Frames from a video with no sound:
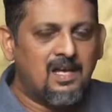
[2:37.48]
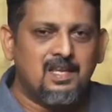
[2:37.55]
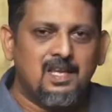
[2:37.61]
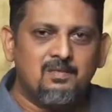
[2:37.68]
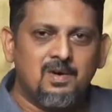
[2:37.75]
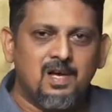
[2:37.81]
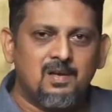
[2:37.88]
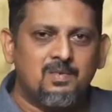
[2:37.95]
அதே
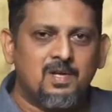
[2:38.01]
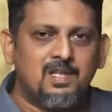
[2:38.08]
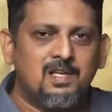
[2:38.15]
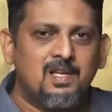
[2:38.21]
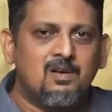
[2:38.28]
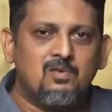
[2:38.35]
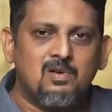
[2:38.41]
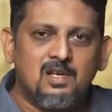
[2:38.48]
மாதிரி
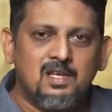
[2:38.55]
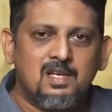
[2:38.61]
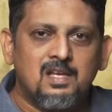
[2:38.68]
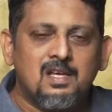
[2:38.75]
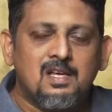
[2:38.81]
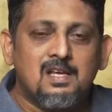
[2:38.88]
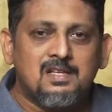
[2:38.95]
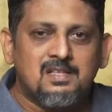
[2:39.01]
பார்த்தீங்கன்னா உங்களுக்கு
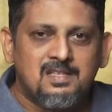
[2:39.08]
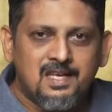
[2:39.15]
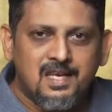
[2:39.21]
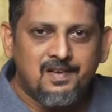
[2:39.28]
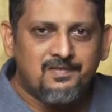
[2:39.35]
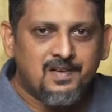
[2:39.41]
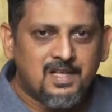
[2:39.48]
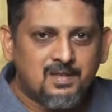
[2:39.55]

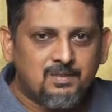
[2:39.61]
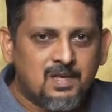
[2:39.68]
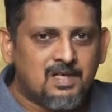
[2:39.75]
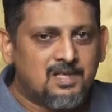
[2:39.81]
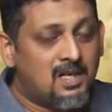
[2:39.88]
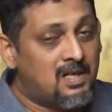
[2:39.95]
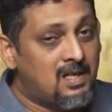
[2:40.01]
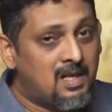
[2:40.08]
சிஎஃப்
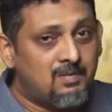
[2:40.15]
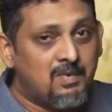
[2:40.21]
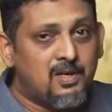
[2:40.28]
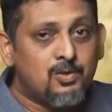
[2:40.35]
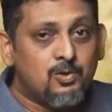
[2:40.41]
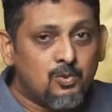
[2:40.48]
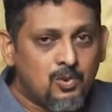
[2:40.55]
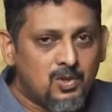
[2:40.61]
எக்ஸ்பிரஸ் அது எல்லாமே
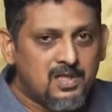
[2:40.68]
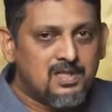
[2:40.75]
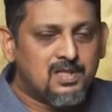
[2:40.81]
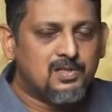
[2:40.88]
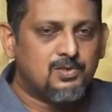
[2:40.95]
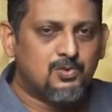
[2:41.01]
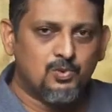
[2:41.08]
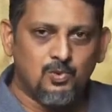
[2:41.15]

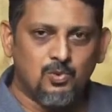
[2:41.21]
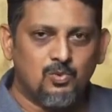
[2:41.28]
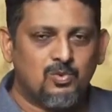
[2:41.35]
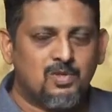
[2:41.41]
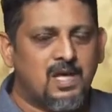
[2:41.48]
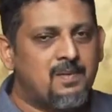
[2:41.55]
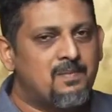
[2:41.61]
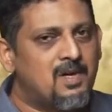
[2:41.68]
யூஹெச்எஸ் டூ
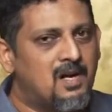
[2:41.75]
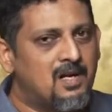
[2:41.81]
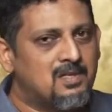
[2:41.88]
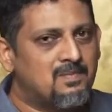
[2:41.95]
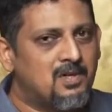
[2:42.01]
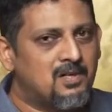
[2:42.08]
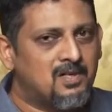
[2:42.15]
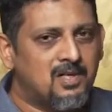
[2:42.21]
டைப்
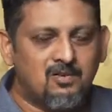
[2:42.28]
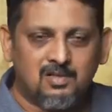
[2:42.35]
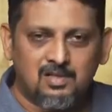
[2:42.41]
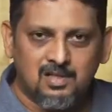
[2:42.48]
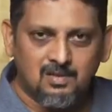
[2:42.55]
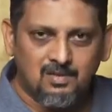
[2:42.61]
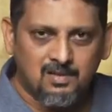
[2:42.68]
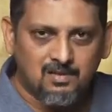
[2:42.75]
கார்ட்ஸ் மட்டும்தான் இவங்க
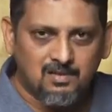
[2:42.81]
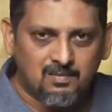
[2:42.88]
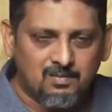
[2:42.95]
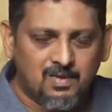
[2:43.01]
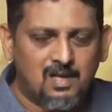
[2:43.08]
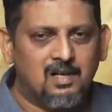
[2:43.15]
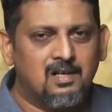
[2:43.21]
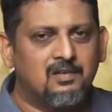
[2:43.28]
வந்து
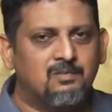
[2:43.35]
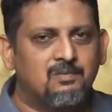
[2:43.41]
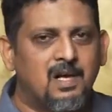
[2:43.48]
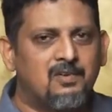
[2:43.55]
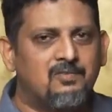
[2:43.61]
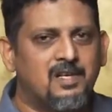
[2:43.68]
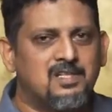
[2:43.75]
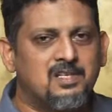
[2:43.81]

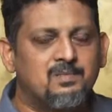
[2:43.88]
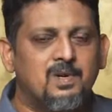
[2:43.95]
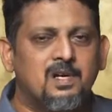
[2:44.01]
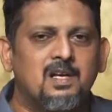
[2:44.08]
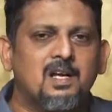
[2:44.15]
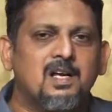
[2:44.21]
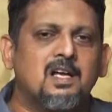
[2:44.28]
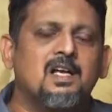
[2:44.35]
மேனுஃபேக்சர்
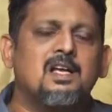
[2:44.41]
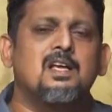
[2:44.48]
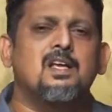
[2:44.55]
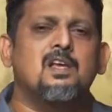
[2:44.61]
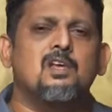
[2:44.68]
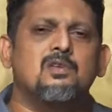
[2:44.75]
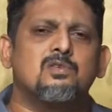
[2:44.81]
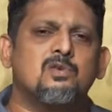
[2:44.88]
பண்ணுறாங்க
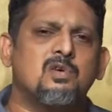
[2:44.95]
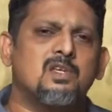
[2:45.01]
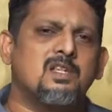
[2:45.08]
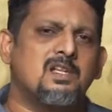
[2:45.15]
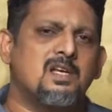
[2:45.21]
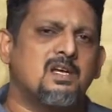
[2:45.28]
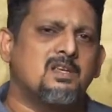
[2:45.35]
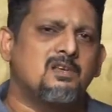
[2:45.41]
ஸோ
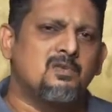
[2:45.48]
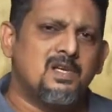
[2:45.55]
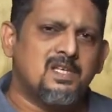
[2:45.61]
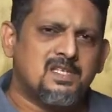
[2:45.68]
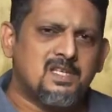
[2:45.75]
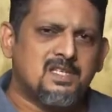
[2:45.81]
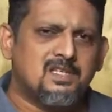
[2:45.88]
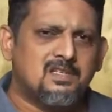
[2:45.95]
இந்த
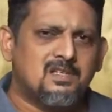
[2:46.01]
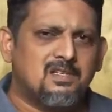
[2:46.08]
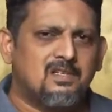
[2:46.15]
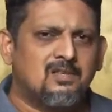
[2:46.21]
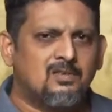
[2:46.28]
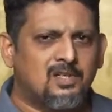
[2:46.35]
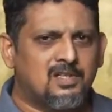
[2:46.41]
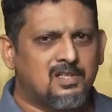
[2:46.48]
யூஹெச்எஸ்
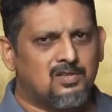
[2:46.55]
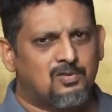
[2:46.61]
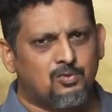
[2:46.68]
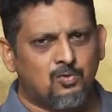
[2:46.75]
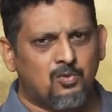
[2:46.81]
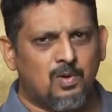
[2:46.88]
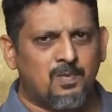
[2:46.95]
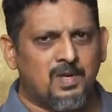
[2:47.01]
யூஹெச்எஸ்
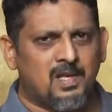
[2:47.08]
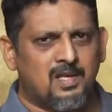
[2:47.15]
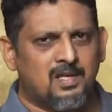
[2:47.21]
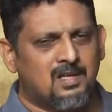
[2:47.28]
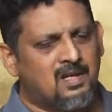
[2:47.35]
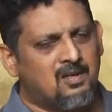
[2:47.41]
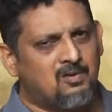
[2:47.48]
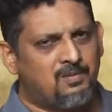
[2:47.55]
டூ
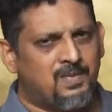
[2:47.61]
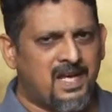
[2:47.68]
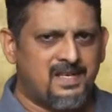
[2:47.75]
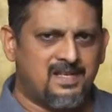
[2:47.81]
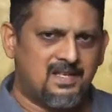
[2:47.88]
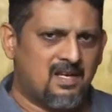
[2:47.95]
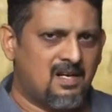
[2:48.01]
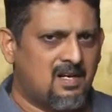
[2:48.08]
அப்படிங்கிறதுக்கான ஒரு
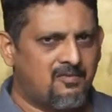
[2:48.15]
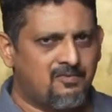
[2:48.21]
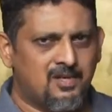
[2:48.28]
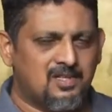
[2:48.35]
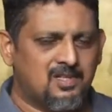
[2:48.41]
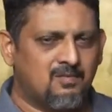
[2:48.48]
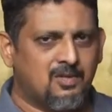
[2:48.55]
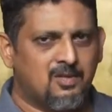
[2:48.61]
பேசிக்கான
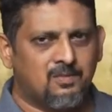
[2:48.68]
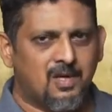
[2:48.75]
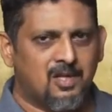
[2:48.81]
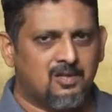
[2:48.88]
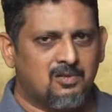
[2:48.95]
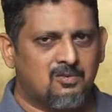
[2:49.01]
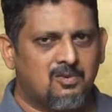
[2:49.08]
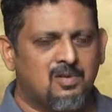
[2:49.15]
டிஃப்ரென்ஸ் நம்ம வந்து
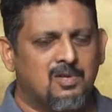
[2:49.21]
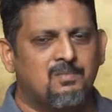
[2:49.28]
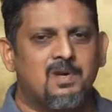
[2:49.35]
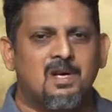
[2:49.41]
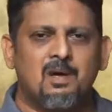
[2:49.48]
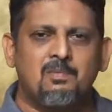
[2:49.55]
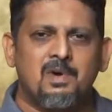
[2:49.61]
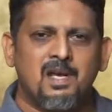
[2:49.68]
பார்த்துருவோம் இப்போ
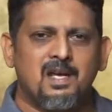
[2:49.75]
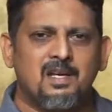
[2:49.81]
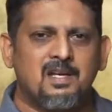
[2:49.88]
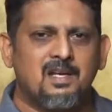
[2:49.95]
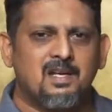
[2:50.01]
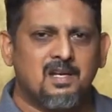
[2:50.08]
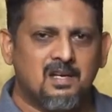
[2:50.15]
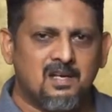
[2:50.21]

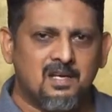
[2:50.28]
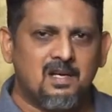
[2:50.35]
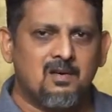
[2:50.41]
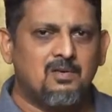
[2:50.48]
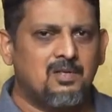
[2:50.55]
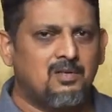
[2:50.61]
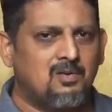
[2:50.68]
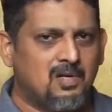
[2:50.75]
நம்மக்கிட்ட ரெகுலராக
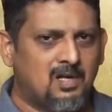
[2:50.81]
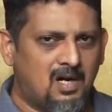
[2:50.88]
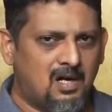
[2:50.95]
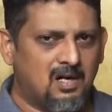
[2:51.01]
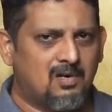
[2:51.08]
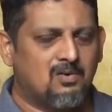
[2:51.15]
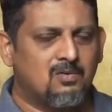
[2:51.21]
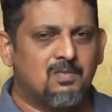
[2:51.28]
வந்து ஒரு
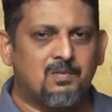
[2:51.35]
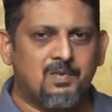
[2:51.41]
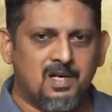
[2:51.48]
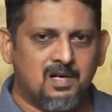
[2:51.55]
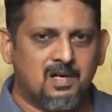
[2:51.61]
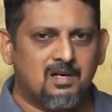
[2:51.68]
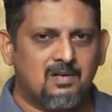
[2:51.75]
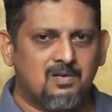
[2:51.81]
கார்டு இருக்கும் மெமரி
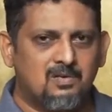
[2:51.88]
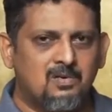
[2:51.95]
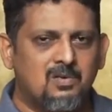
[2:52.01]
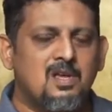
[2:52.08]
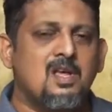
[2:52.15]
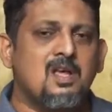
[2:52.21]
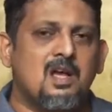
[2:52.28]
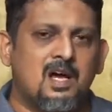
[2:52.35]
கார்டு இருக்கும்
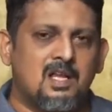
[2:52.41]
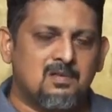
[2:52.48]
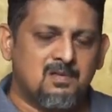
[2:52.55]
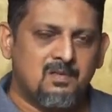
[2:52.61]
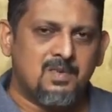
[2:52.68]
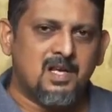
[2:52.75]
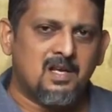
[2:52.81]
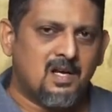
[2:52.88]
அந்த மெமரி